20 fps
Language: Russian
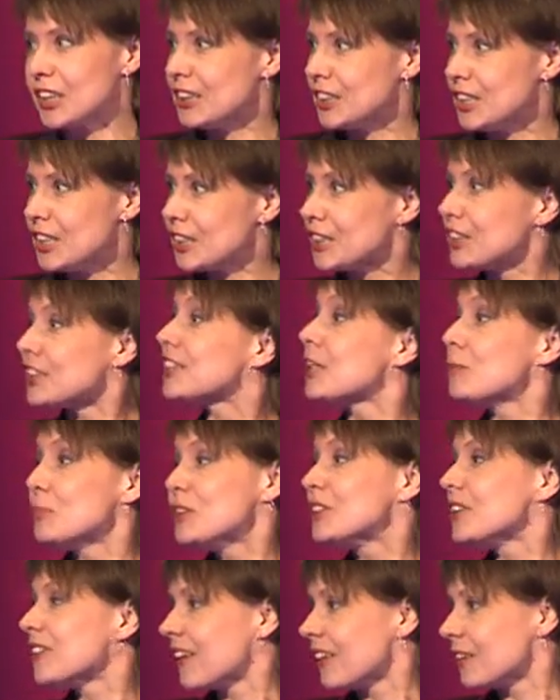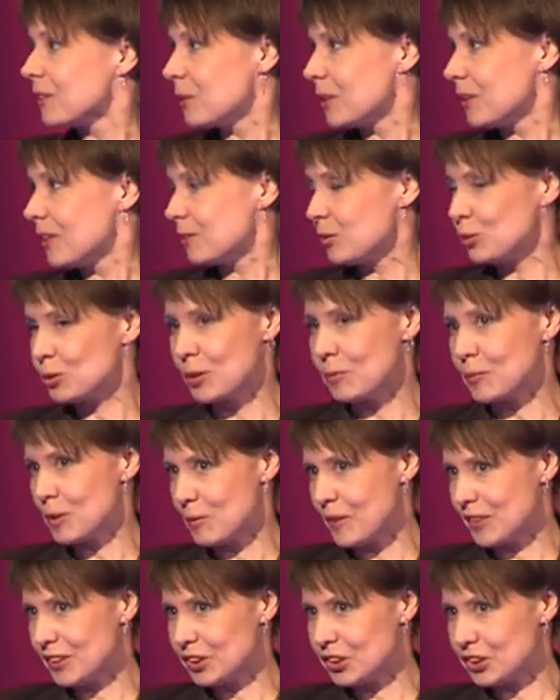интересных событиях, которые в русском
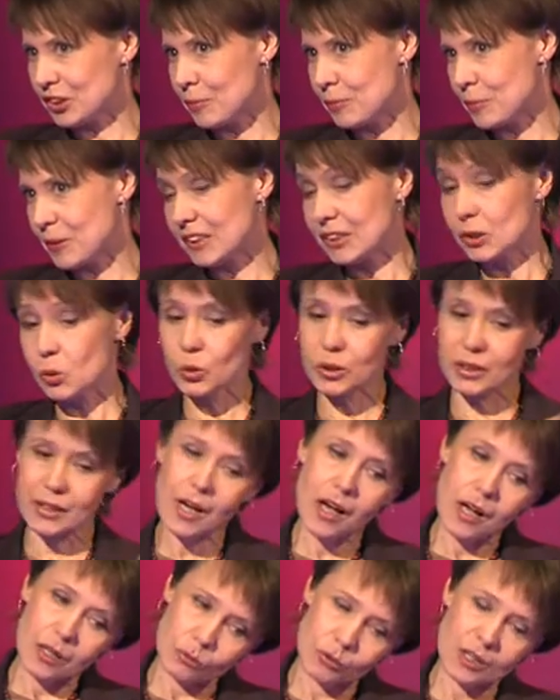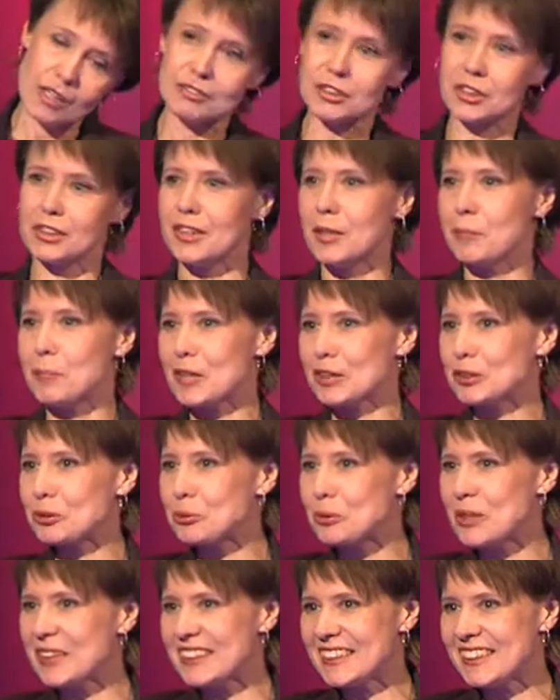драматическом происходят. Но я всегда
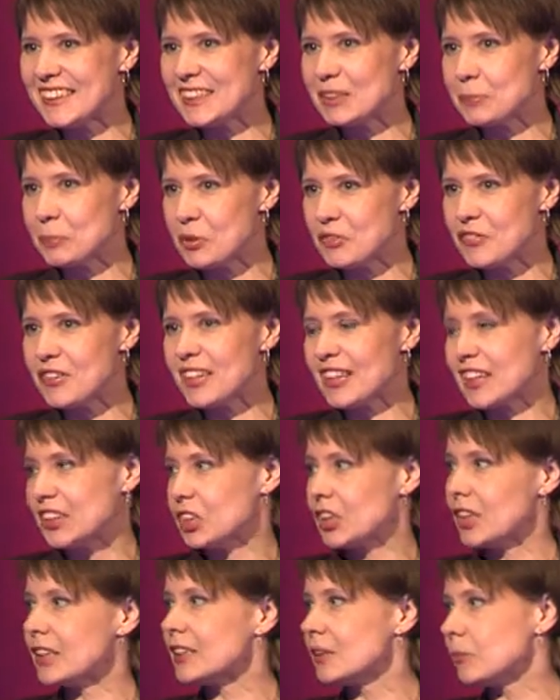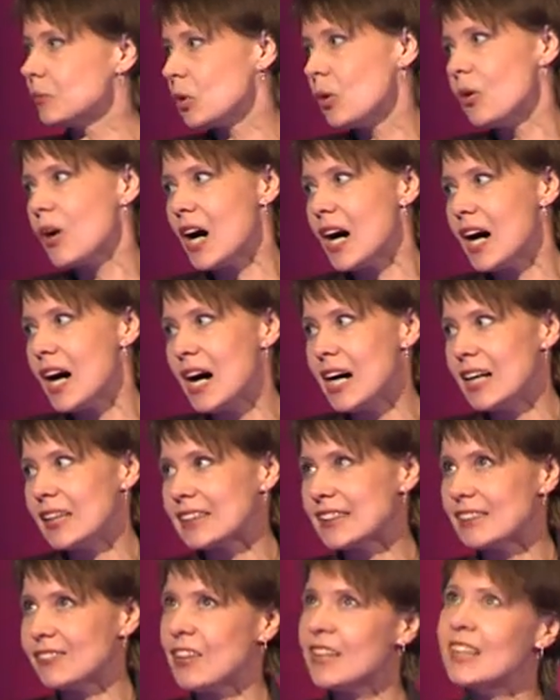прошу гостей сперва начать немного о
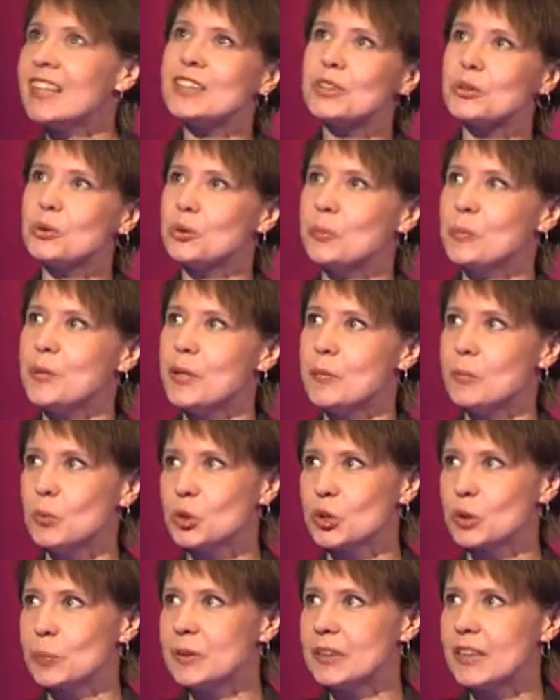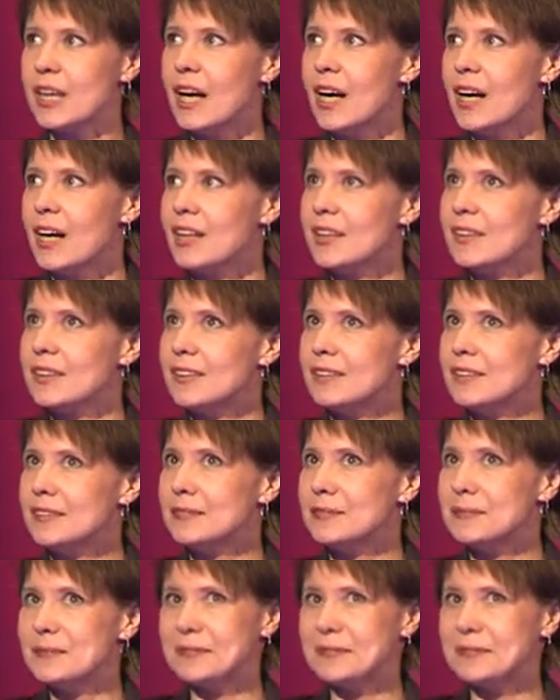своей судьбе. Может быть, э,